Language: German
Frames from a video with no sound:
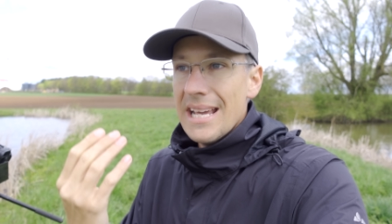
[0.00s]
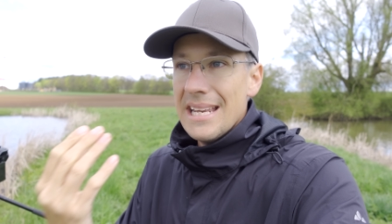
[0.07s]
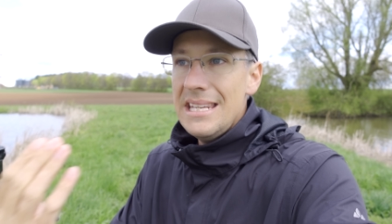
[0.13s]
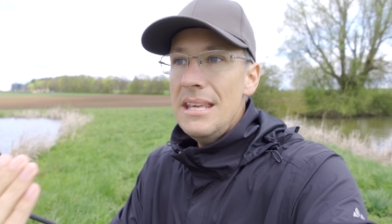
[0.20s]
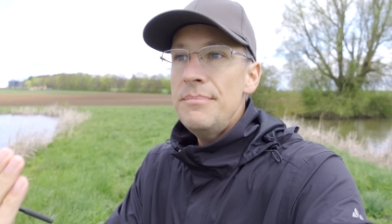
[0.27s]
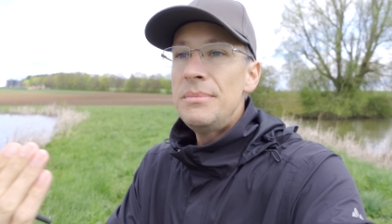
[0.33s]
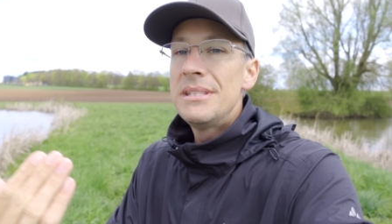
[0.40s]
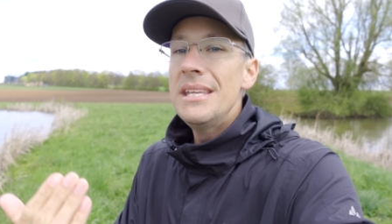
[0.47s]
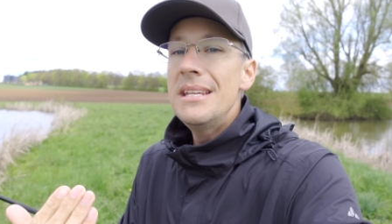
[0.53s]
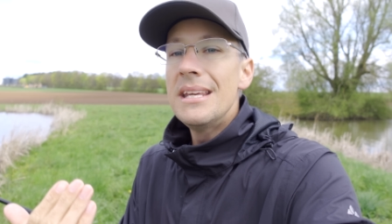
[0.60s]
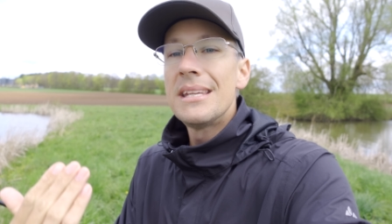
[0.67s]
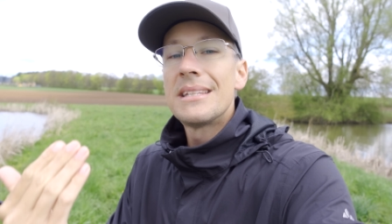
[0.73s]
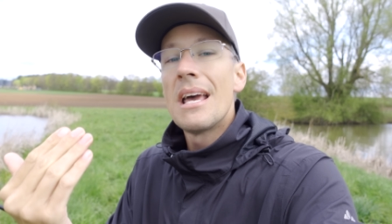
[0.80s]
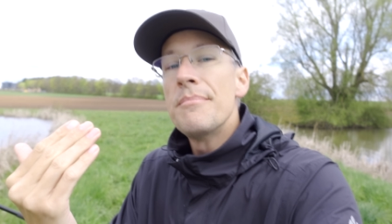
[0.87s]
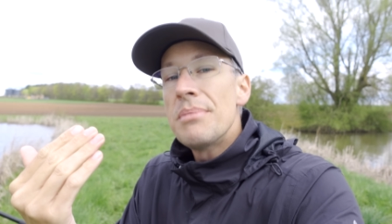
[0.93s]
Nimmt die
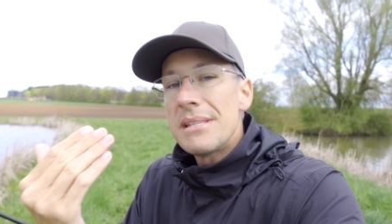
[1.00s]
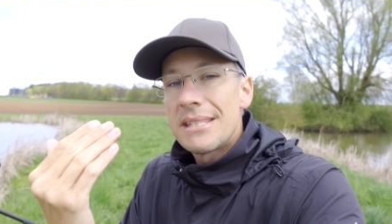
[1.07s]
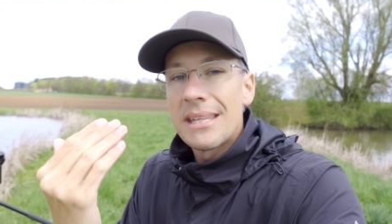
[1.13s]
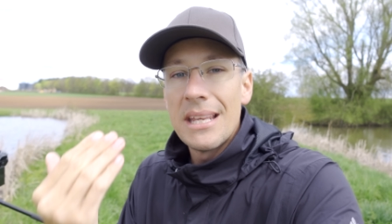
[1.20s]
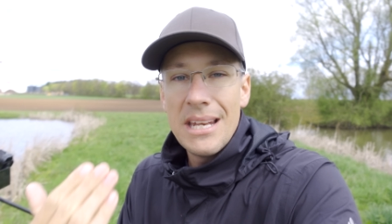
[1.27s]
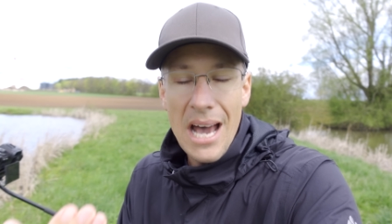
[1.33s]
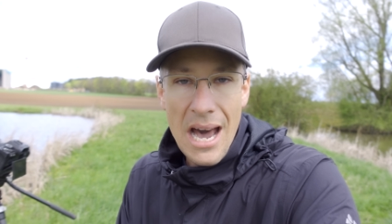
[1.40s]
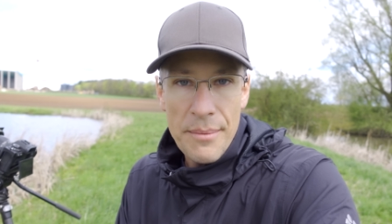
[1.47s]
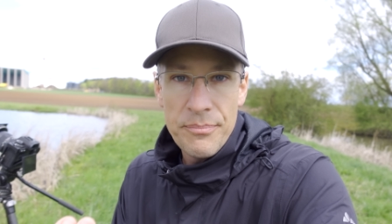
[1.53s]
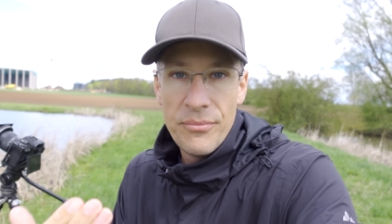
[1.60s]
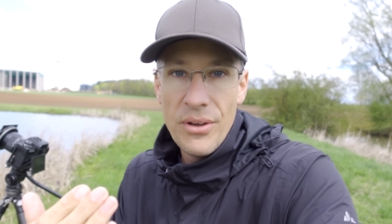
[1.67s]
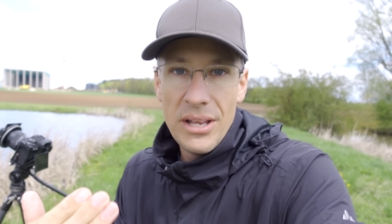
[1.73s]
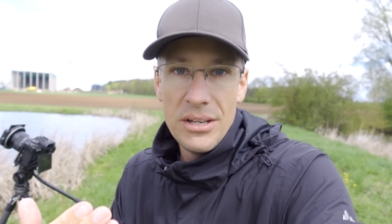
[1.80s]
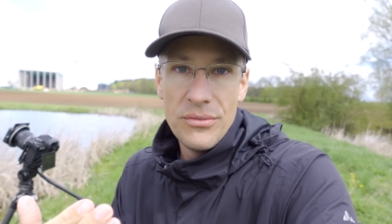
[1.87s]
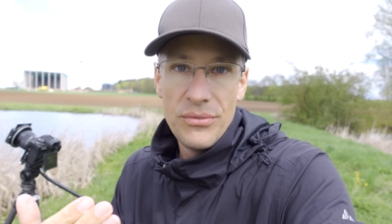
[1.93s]
nicht ein bisschen ab,
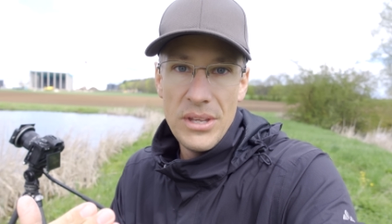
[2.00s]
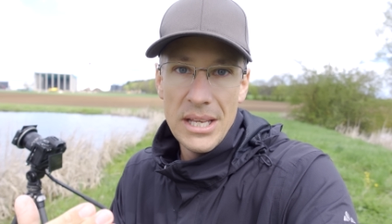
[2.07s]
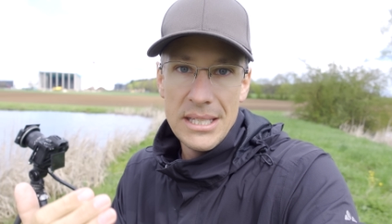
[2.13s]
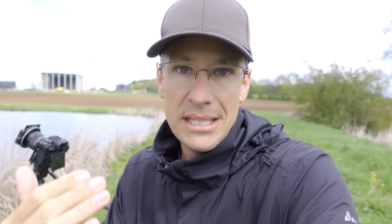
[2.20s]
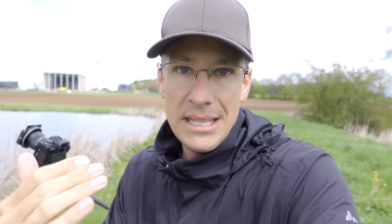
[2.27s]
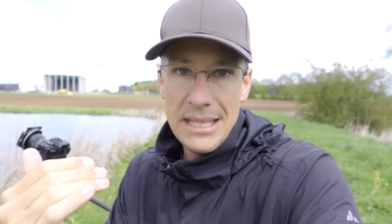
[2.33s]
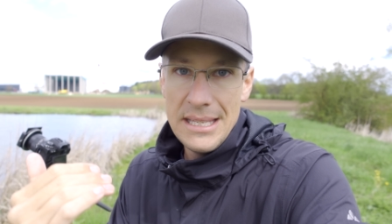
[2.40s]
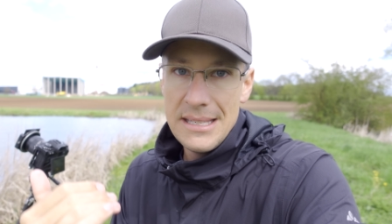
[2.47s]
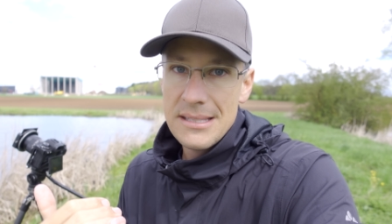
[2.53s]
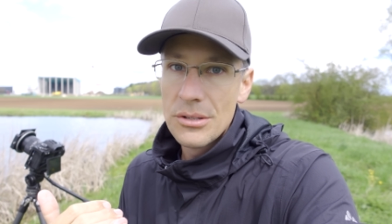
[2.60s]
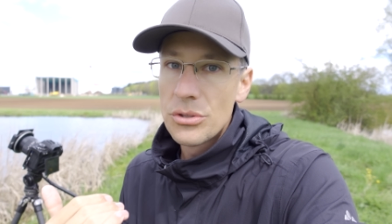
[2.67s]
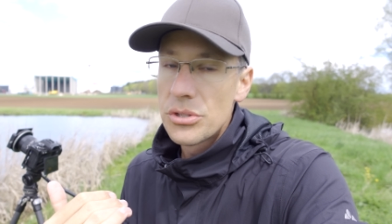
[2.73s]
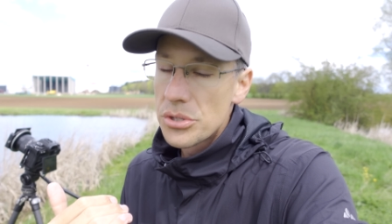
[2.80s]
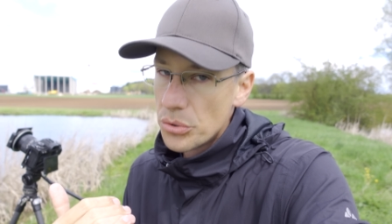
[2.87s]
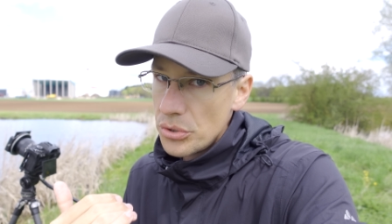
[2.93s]
wenn wir die
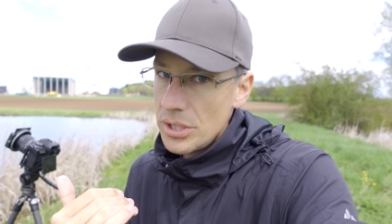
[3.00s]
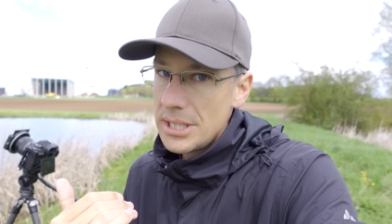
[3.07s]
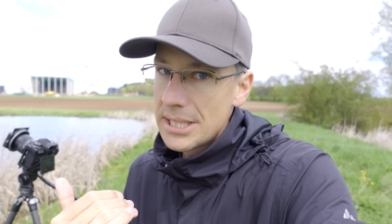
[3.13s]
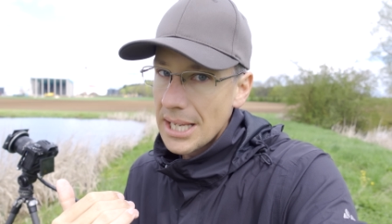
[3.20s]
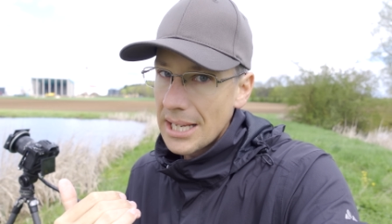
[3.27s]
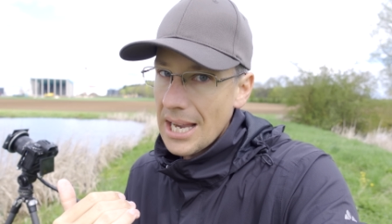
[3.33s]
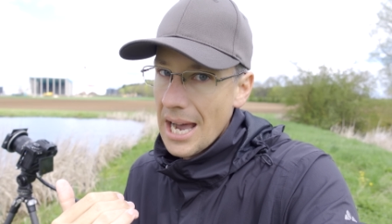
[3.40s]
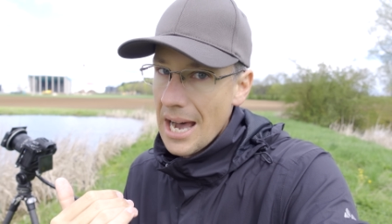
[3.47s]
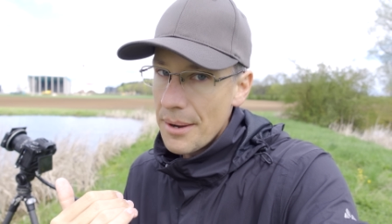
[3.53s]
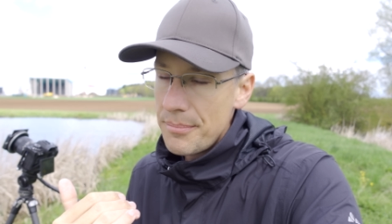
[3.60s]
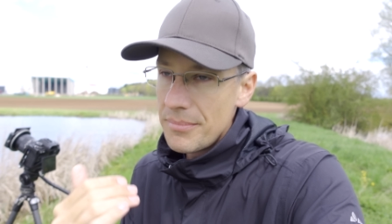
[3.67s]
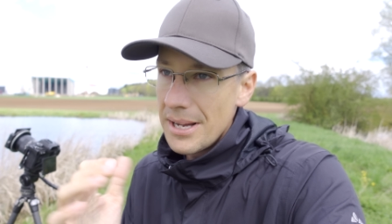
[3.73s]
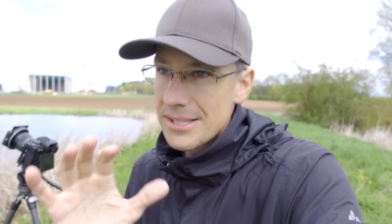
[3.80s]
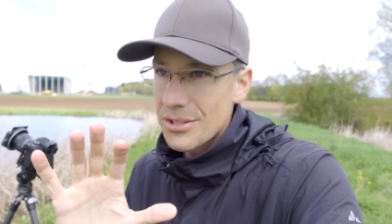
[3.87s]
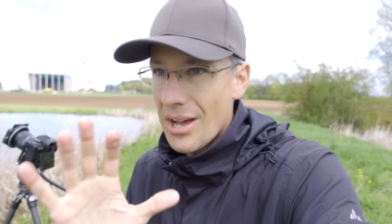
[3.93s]
ISO zu niedrig
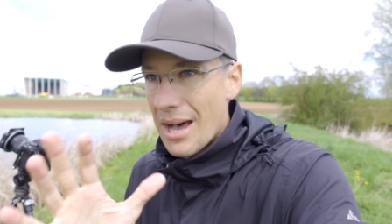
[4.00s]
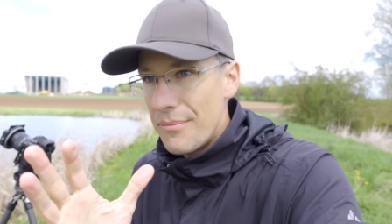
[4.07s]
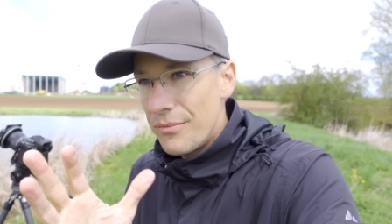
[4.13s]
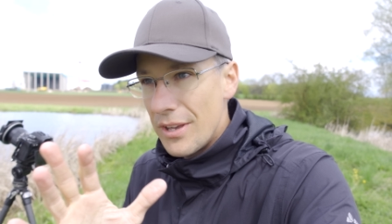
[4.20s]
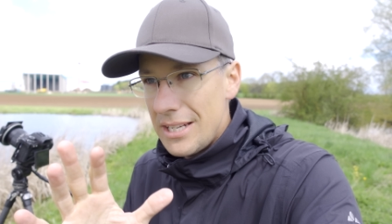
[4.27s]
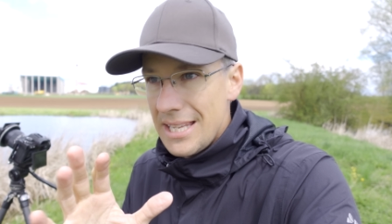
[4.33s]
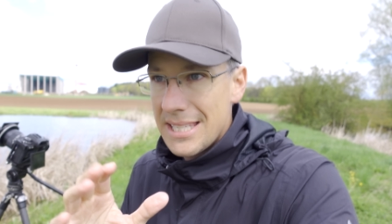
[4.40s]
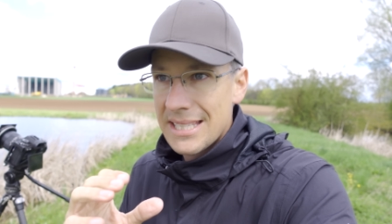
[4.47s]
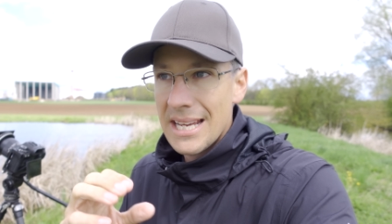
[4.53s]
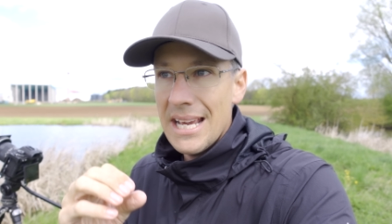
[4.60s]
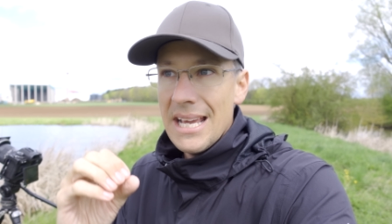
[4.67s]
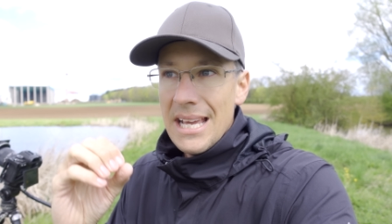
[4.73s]
haben? Also haben wir nicht